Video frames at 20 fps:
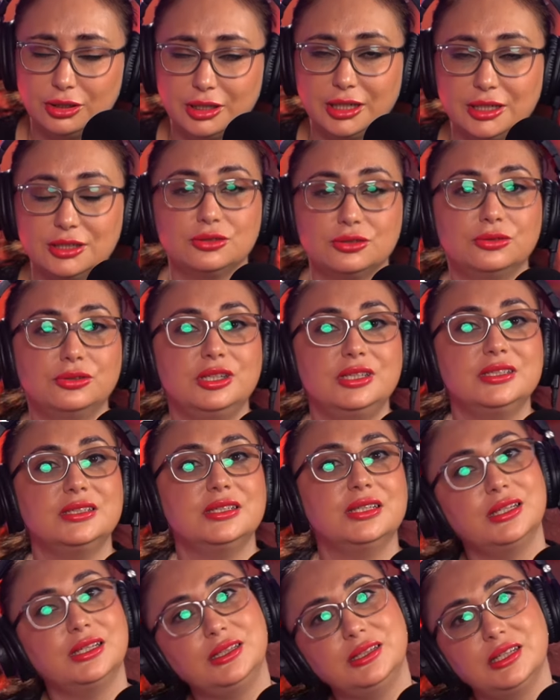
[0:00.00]
tras un
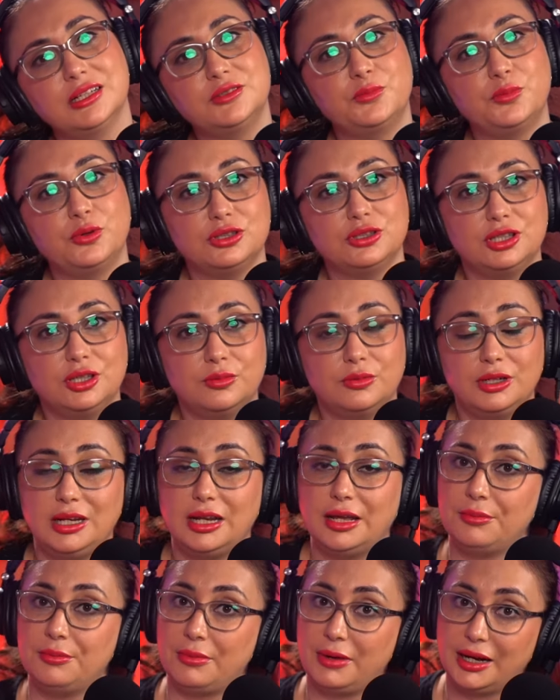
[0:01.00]
incidente explosivo
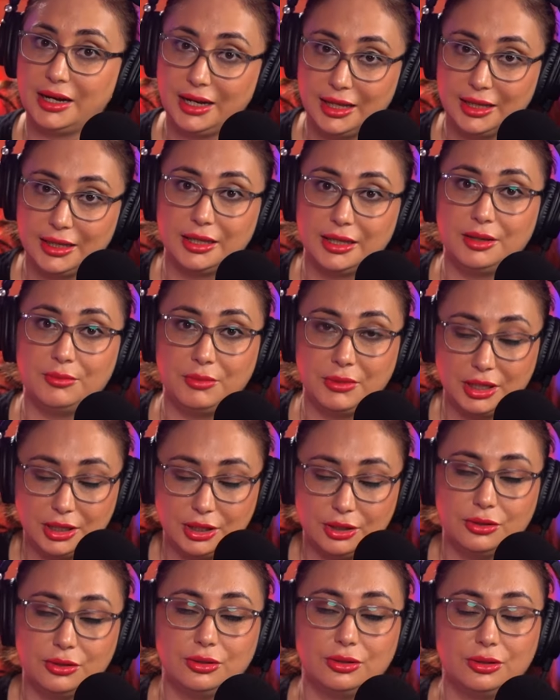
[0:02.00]
en la Embajada de
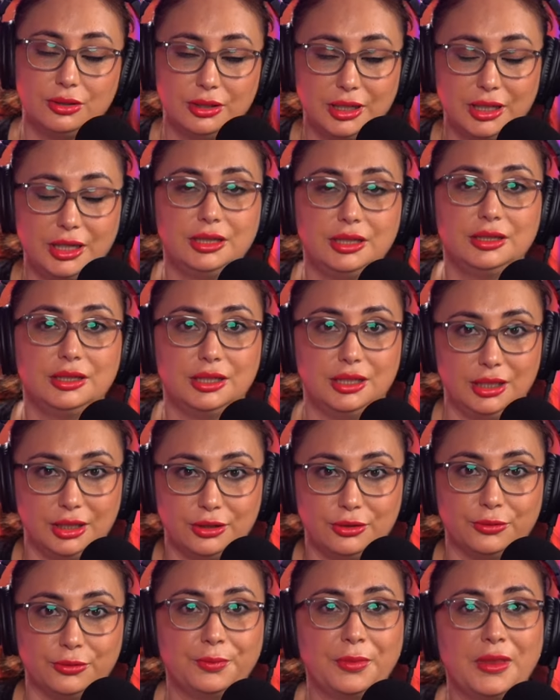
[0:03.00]
México en
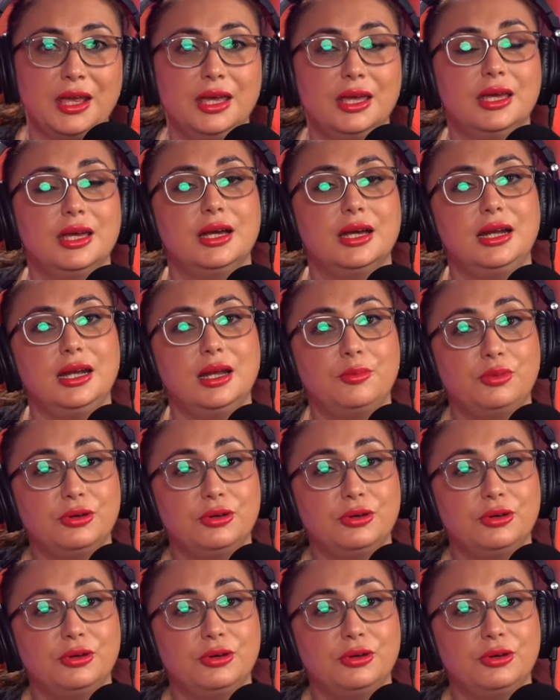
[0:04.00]
Quito. La